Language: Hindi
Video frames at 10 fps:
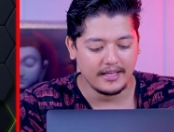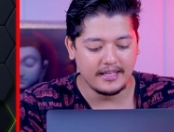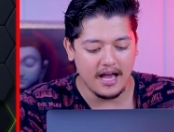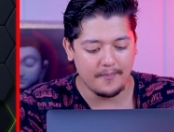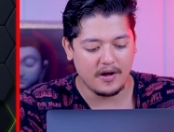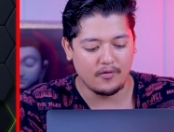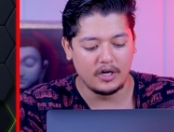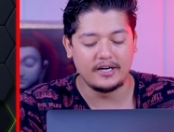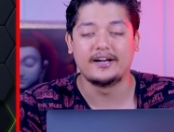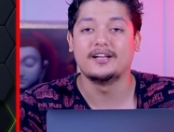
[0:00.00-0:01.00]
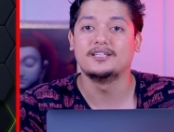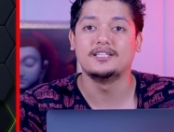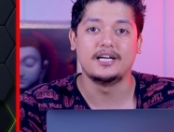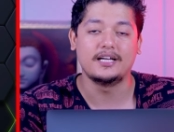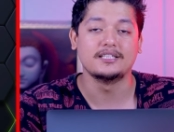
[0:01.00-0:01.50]
ये आपका वॉलेट एड्रेस
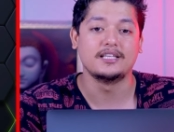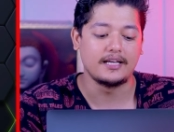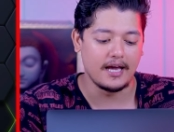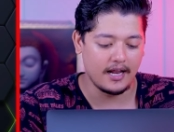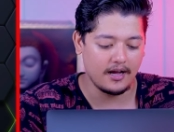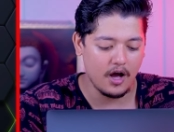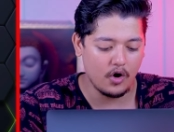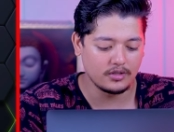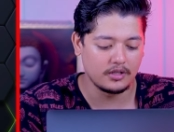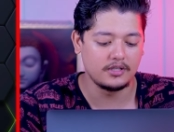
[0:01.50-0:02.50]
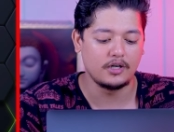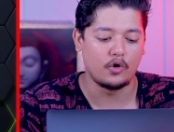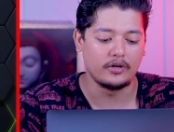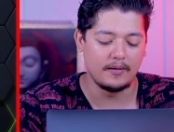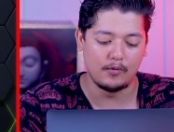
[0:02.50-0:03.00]
है जेट के सिंह कैरा का और साथ ही साथ
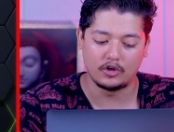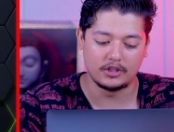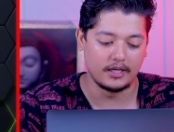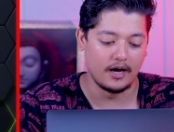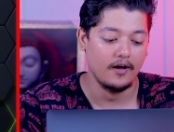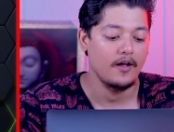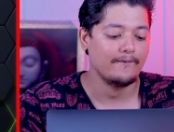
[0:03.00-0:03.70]
टॉन की ब्लॉक का